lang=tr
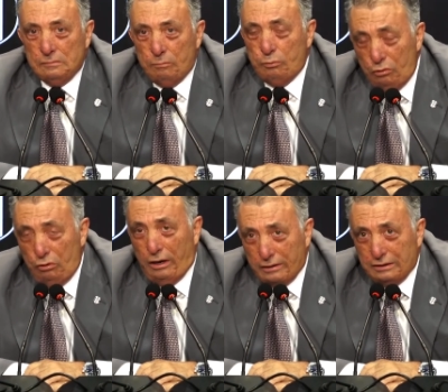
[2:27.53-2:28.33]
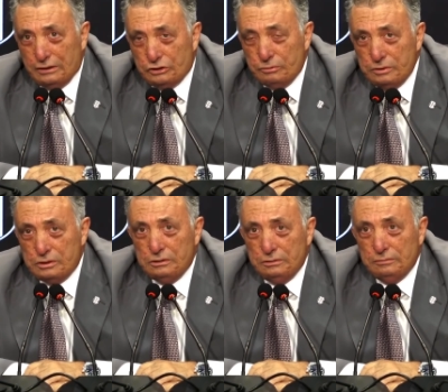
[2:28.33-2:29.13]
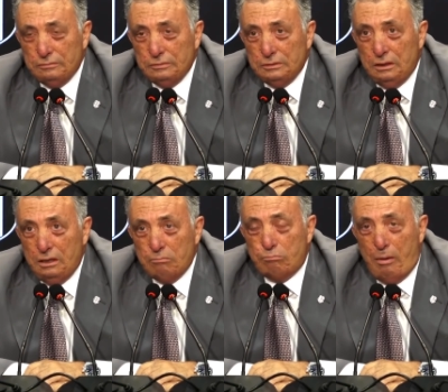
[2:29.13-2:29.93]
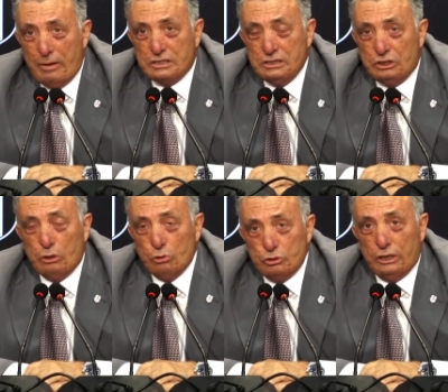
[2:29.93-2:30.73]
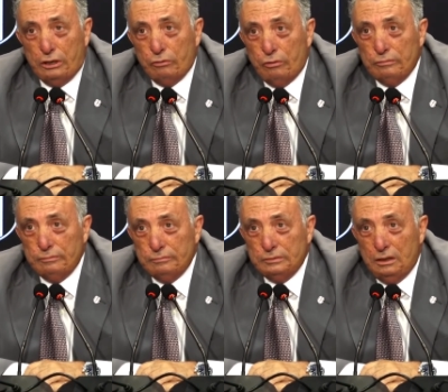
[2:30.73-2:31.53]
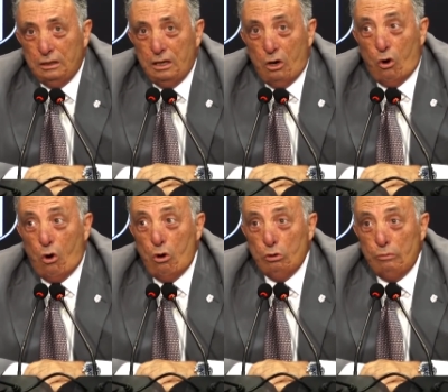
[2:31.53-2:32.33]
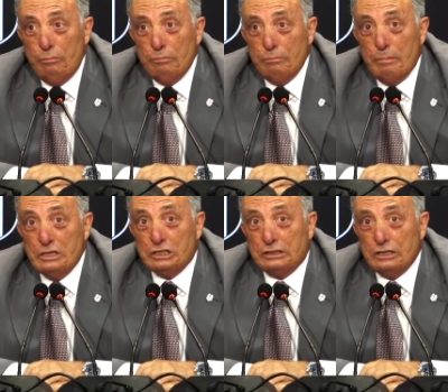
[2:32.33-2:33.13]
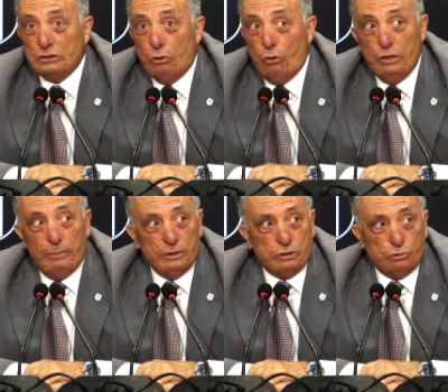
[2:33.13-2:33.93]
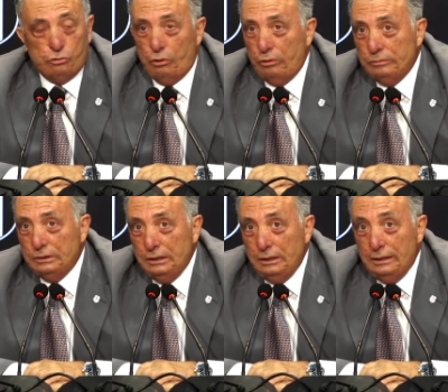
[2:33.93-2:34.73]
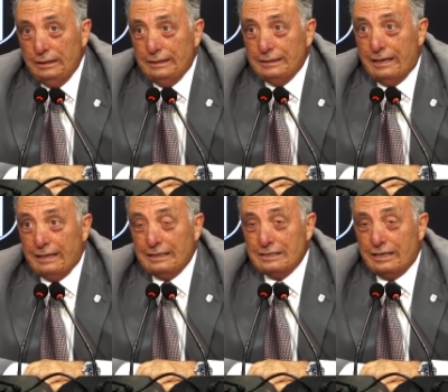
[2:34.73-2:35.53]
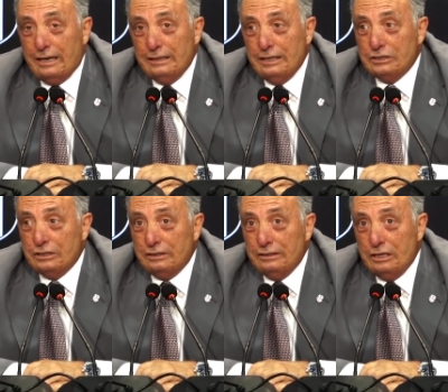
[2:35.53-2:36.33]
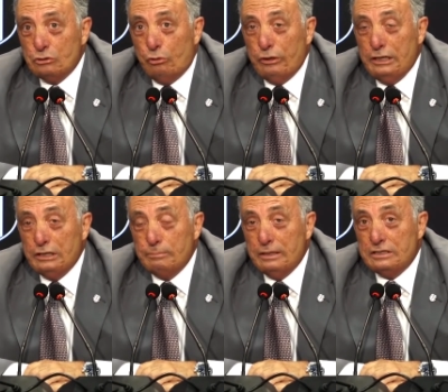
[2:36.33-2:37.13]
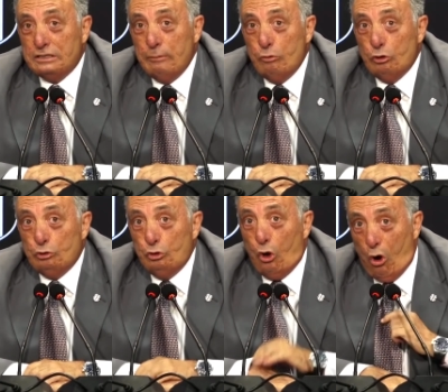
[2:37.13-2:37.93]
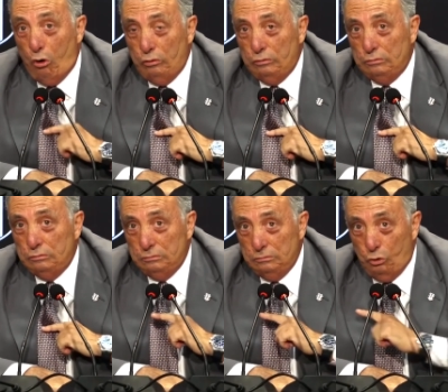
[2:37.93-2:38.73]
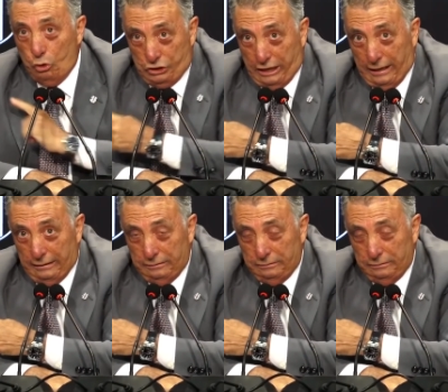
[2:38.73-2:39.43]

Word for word: Bu arkadaşımız Babası Şenol Hoca'yı arıyor. Oğlum Beşiktaş'ta oynamak istiyor. Galatasaray'da yaşadıklarından sonra oraya gitmek istemiyor diyor hocaya.